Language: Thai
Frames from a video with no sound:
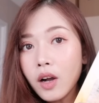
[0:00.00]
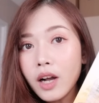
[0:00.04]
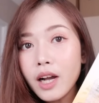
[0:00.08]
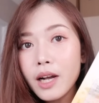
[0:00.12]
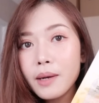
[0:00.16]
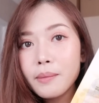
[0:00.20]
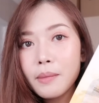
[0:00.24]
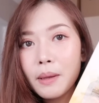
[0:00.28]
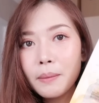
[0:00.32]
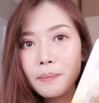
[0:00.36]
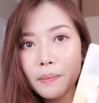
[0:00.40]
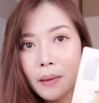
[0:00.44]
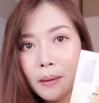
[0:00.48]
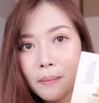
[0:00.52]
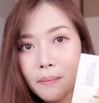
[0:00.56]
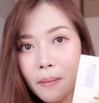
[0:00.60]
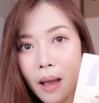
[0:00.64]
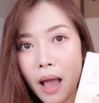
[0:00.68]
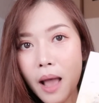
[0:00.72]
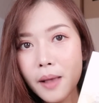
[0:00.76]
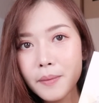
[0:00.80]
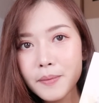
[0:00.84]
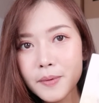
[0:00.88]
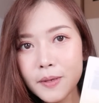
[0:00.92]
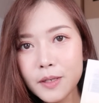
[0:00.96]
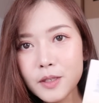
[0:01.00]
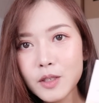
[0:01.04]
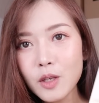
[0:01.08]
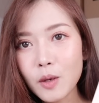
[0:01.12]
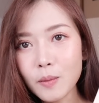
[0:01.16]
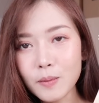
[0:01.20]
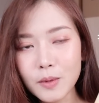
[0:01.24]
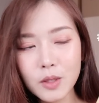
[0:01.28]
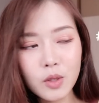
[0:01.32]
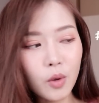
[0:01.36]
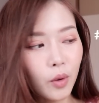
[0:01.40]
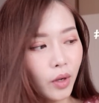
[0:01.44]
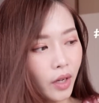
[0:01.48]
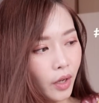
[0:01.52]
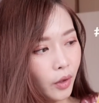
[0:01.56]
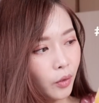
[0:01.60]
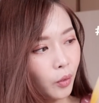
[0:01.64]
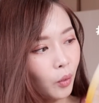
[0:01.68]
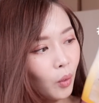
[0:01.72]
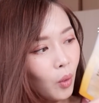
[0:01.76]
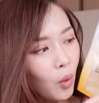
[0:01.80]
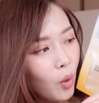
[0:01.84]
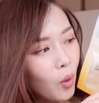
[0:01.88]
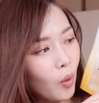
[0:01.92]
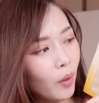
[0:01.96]
ก็คือมันเป็นมาร์กผสมสดอะ
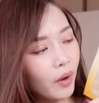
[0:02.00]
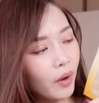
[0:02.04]
ทุกค